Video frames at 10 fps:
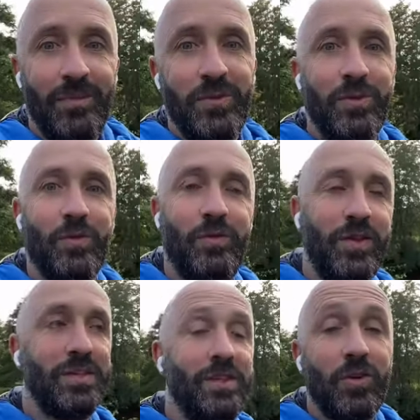de
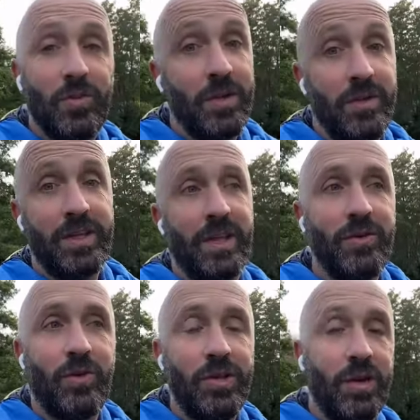Sophie et Jérôme, elle va être
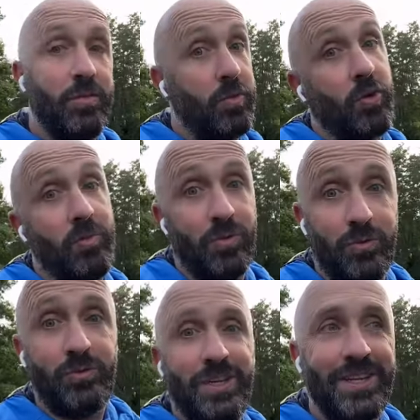incroyable. Comme
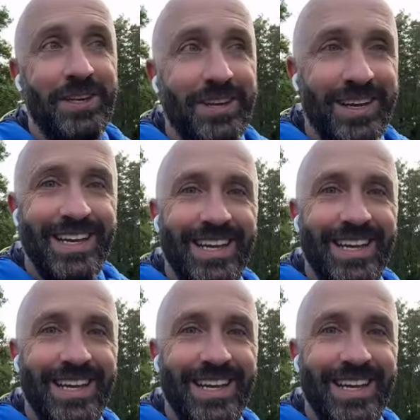beaucoup d'ailleurs.